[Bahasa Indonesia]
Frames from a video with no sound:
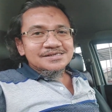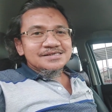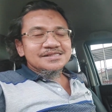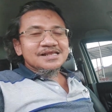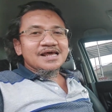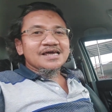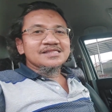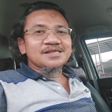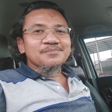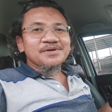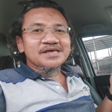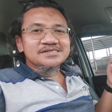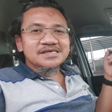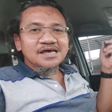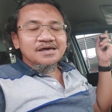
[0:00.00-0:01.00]
setelah kita
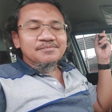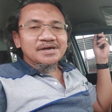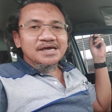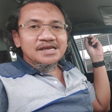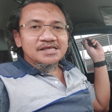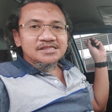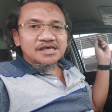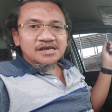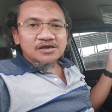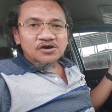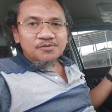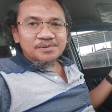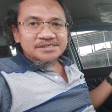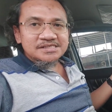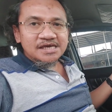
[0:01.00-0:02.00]
periksa bagian
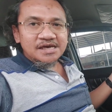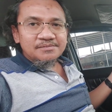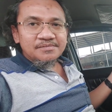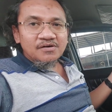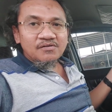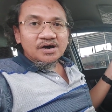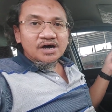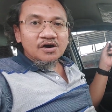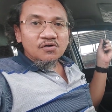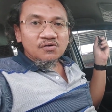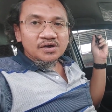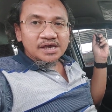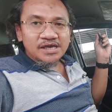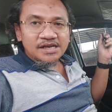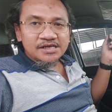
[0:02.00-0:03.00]
interior pastikan bahwa
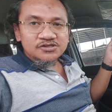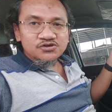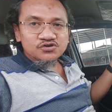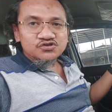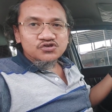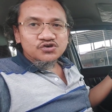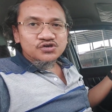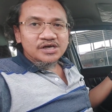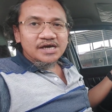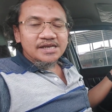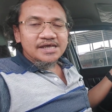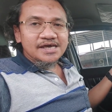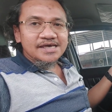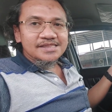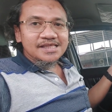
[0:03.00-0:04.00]
oke okay dan cocok dengan
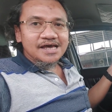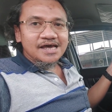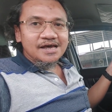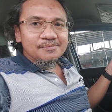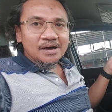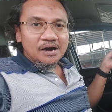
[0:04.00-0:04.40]
yang kita